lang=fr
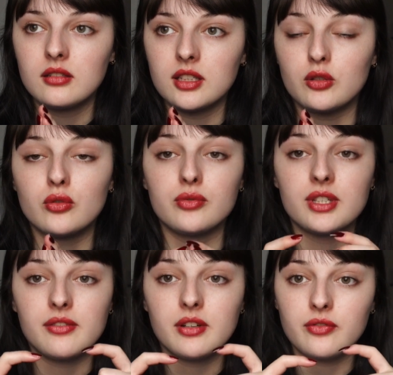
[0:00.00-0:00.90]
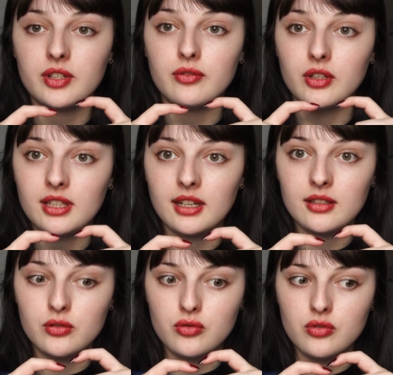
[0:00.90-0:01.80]
et que vous avez en fait votre
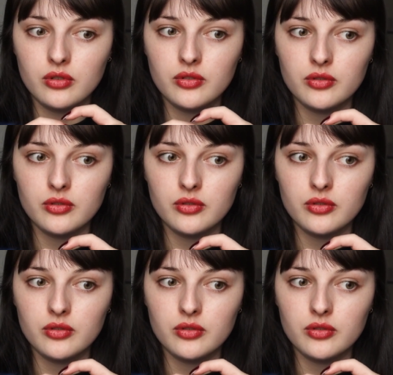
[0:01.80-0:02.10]
carte étudiante,